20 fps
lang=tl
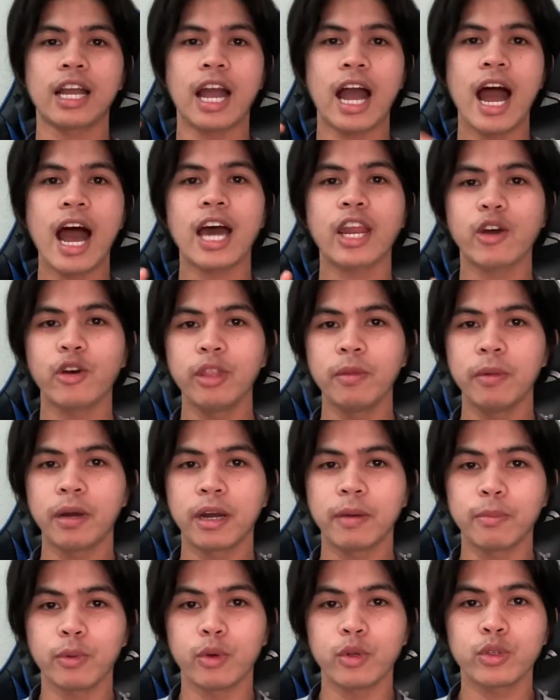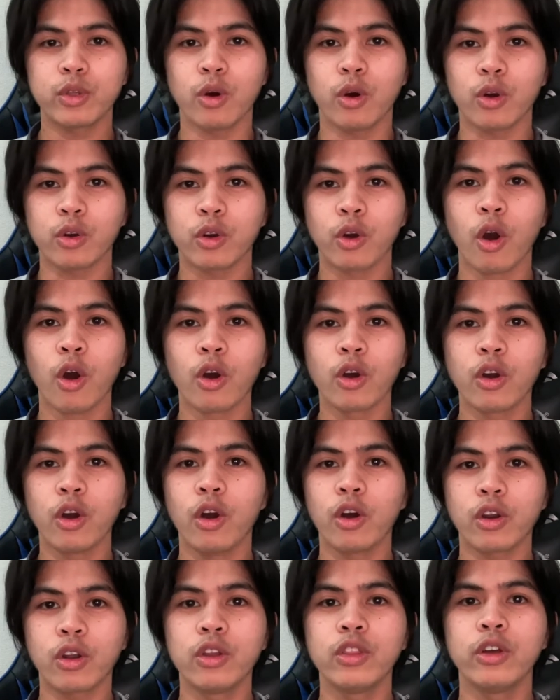Araw ng mga puso,
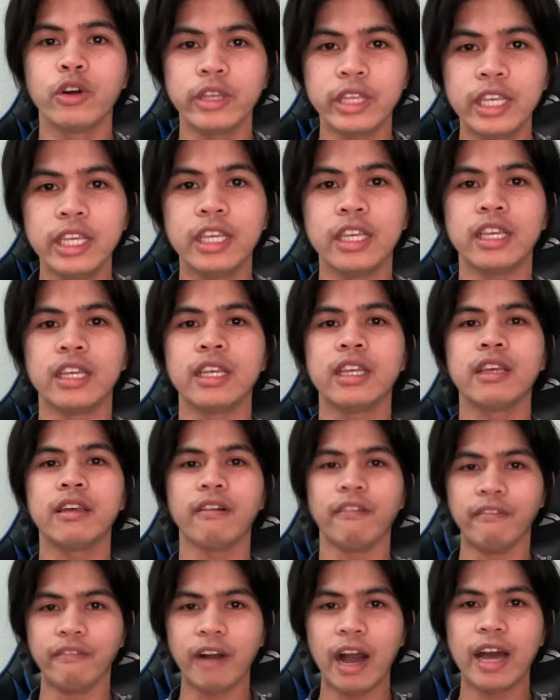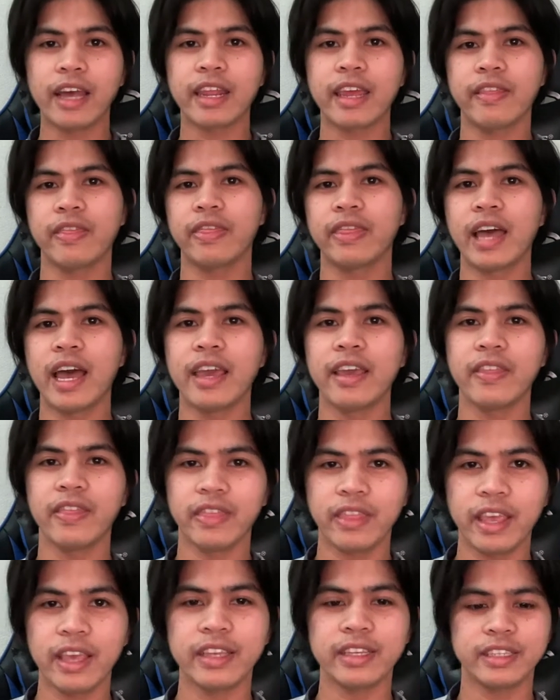Kokoro no Hi, Valentine's
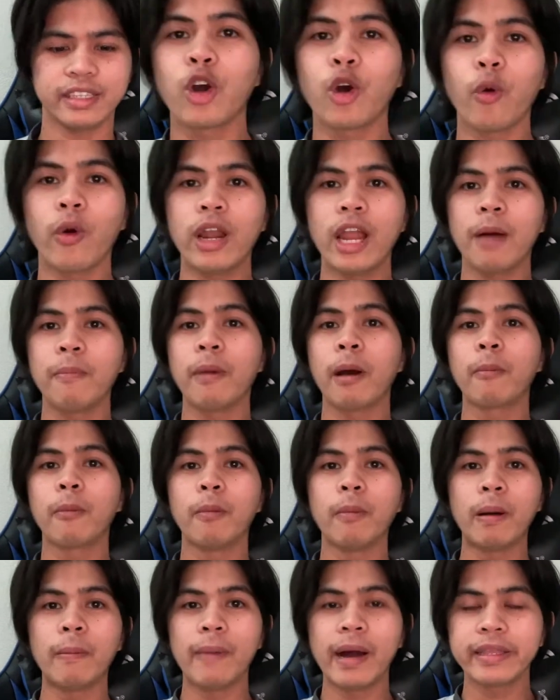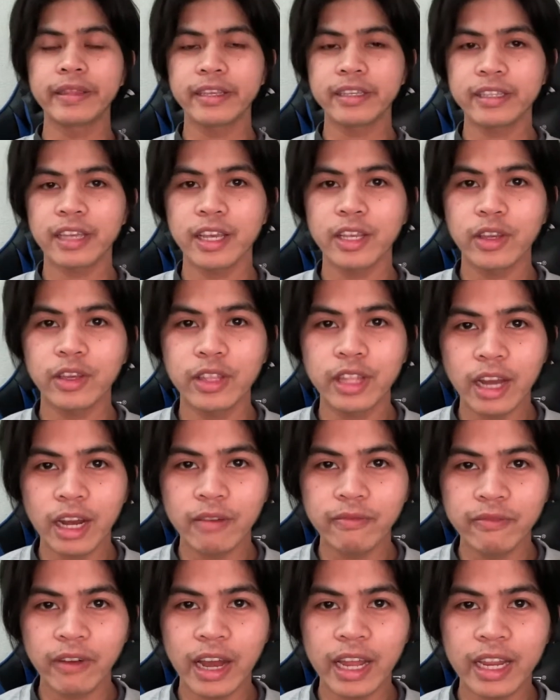Day. Kung wala pang bumabati sa inyo
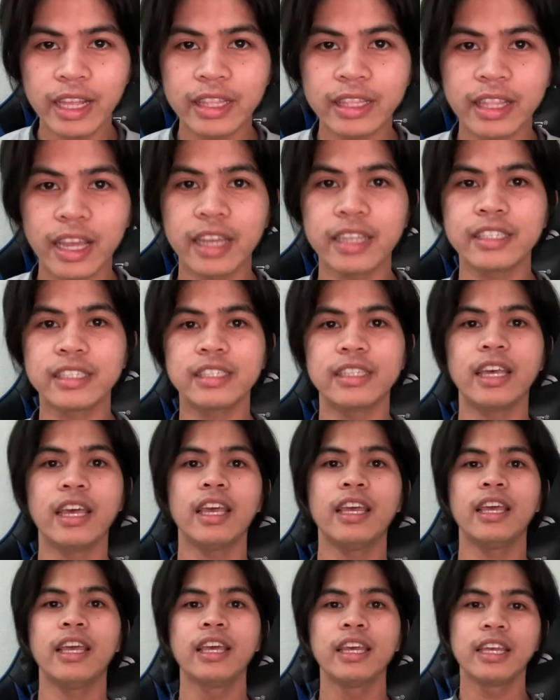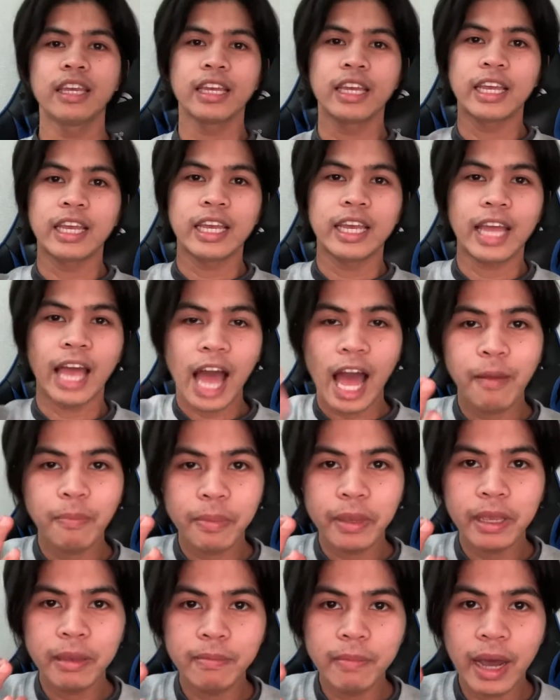ng Valentine's Day,
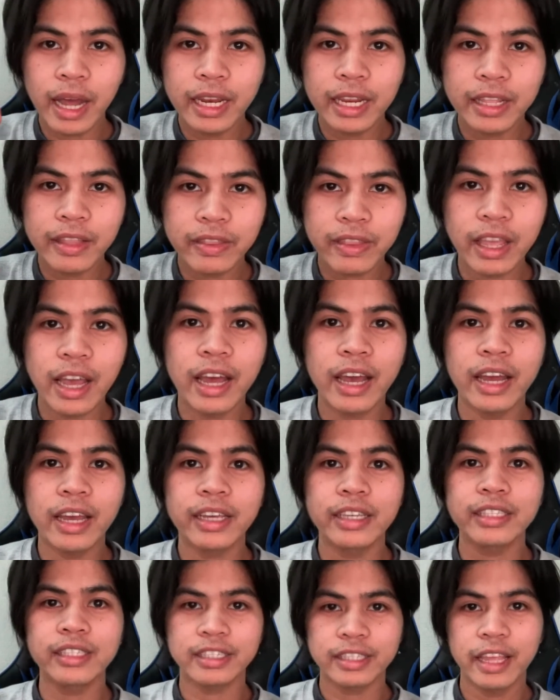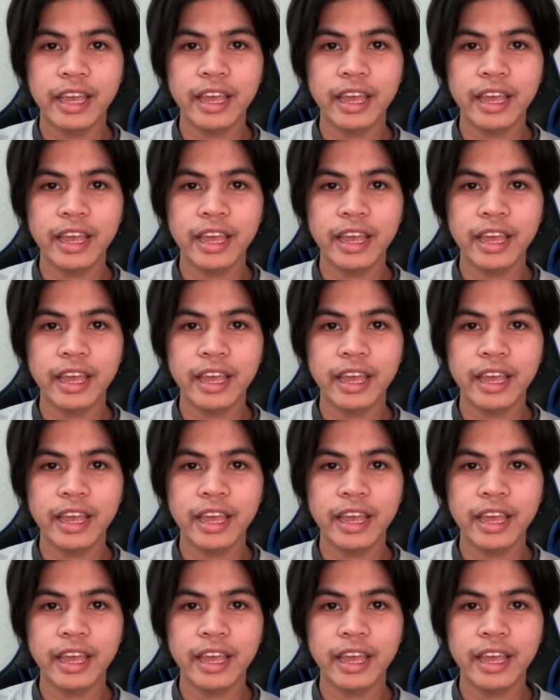Happy Valentine's